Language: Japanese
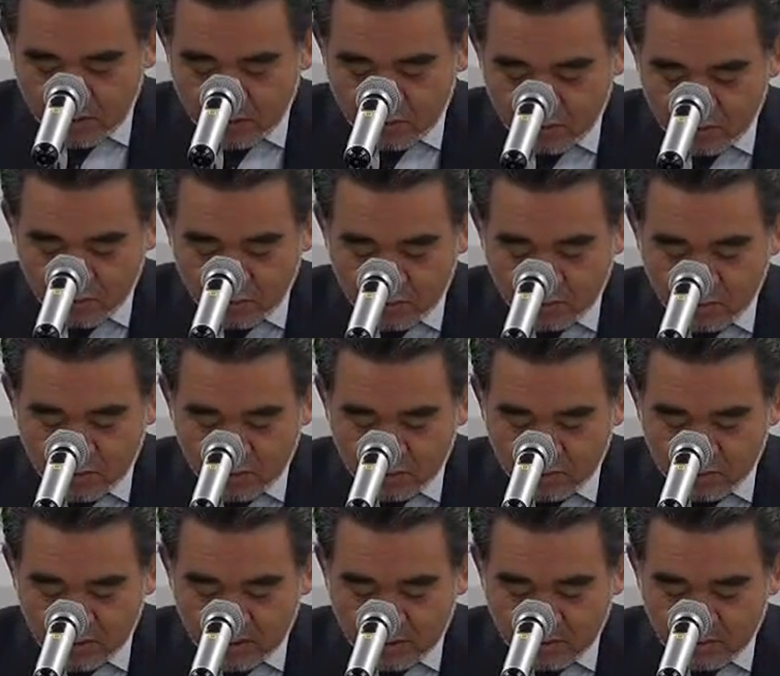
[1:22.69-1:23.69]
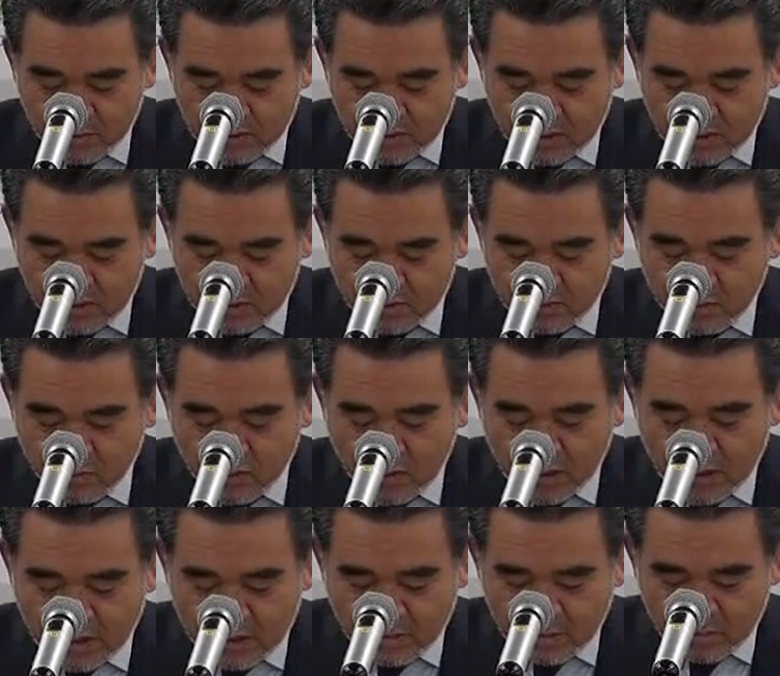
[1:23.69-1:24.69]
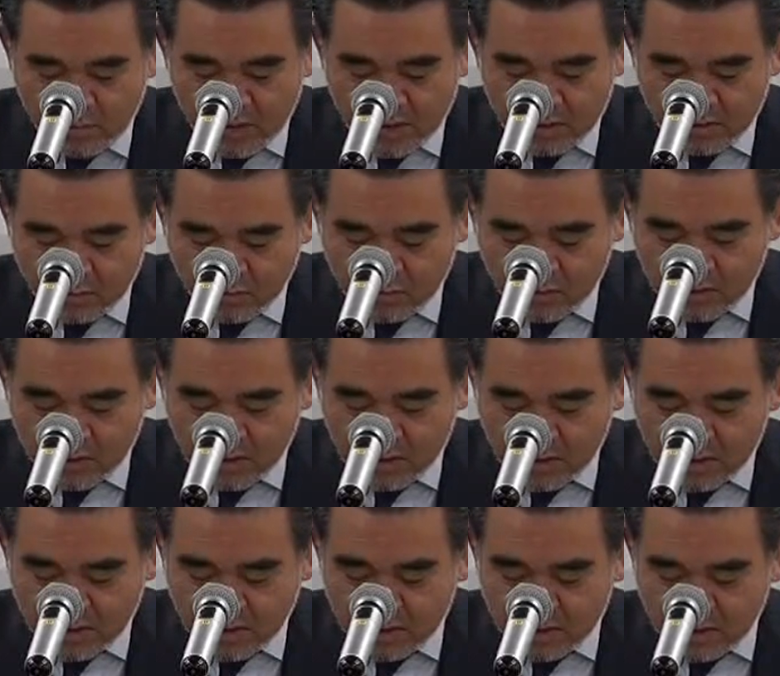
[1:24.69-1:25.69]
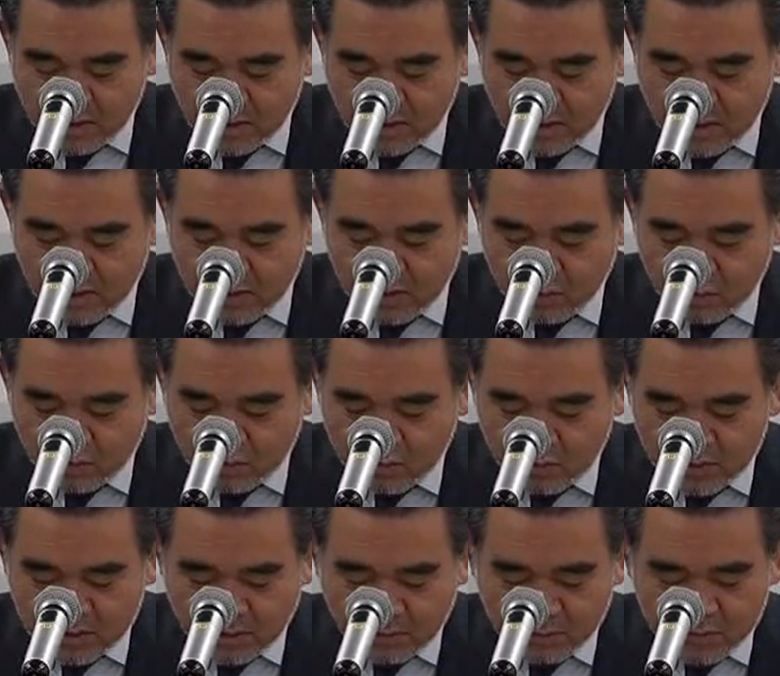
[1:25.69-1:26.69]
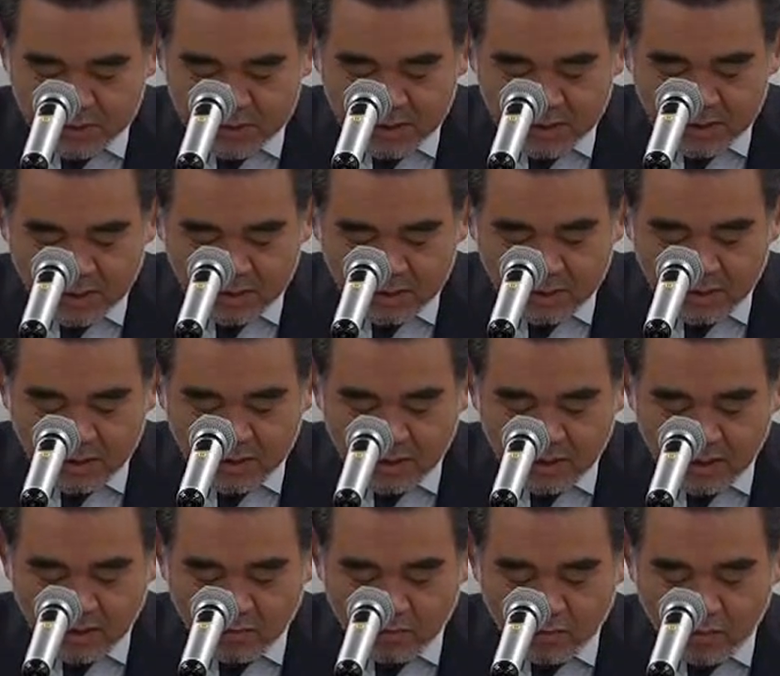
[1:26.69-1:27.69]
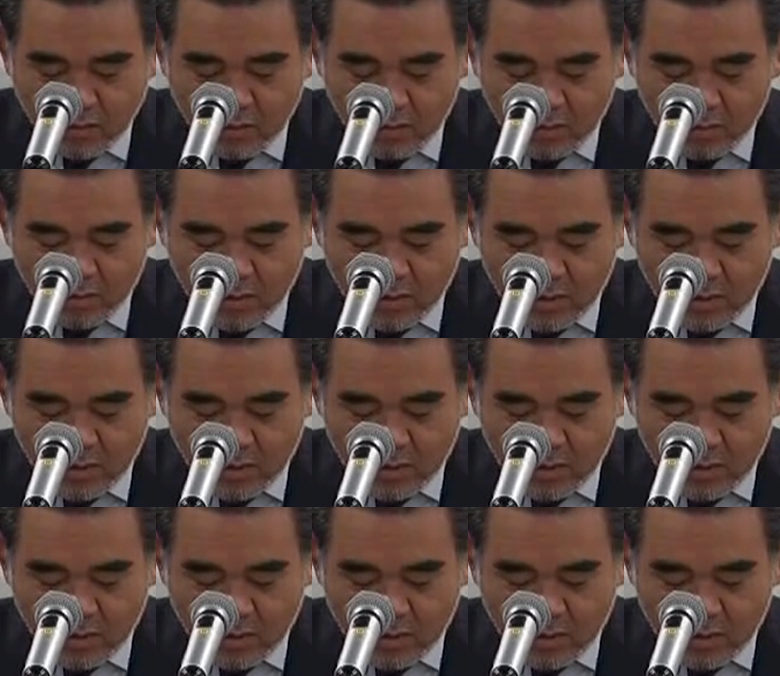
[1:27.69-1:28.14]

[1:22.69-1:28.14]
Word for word: いうことでございましていつもは、まあ、あの経験できないちょっとした不思議な体験を、